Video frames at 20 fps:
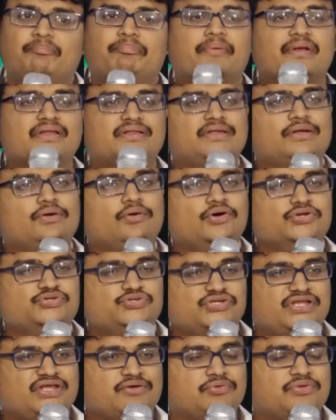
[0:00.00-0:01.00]

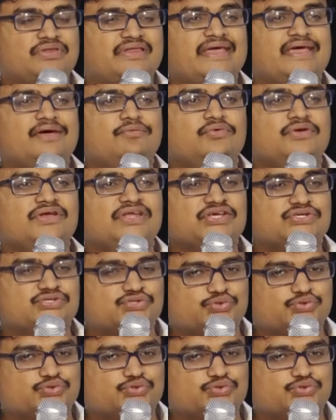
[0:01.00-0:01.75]
ప్రతిరోజు నీవు దేవుణ్ణి